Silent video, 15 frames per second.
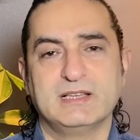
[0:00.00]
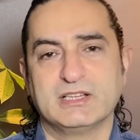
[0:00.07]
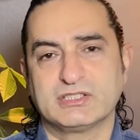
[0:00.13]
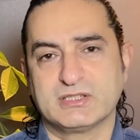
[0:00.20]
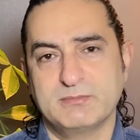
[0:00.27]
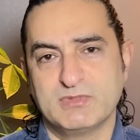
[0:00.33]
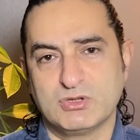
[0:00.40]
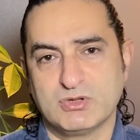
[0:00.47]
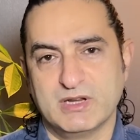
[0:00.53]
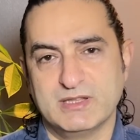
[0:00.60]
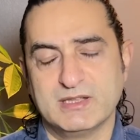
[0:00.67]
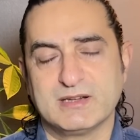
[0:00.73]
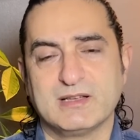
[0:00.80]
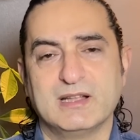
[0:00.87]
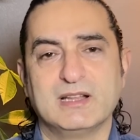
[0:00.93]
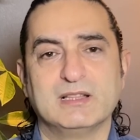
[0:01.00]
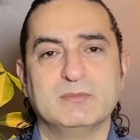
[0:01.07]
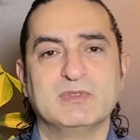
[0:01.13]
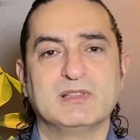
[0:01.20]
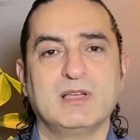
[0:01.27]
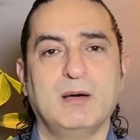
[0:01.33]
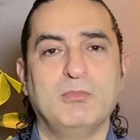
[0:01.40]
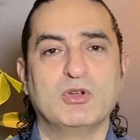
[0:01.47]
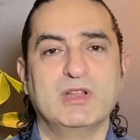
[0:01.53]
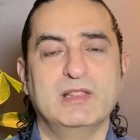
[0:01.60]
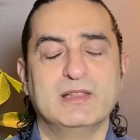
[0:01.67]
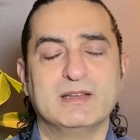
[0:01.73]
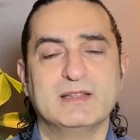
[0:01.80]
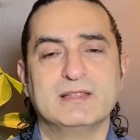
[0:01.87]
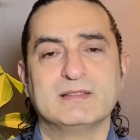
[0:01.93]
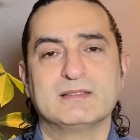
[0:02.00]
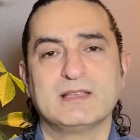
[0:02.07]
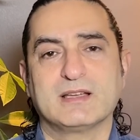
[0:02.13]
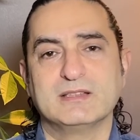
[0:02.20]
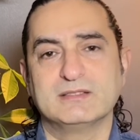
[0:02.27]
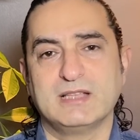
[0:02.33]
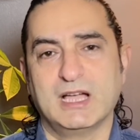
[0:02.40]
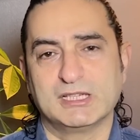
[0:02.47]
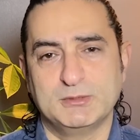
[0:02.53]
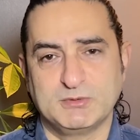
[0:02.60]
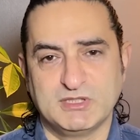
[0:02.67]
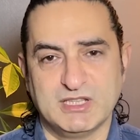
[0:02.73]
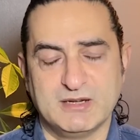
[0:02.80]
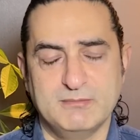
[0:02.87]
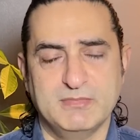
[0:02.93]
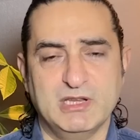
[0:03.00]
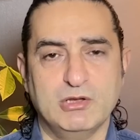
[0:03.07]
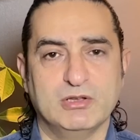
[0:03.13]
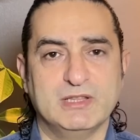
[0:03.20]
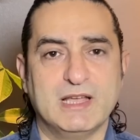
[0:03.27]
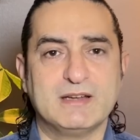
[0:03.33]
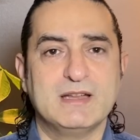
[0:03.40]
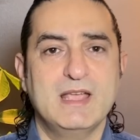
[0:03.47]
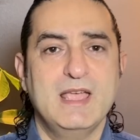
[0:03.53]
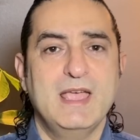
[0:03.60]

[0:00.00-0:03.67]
aşkın bir süredir kanalımın aboneleri, yakın takipçilerim biliyorlar.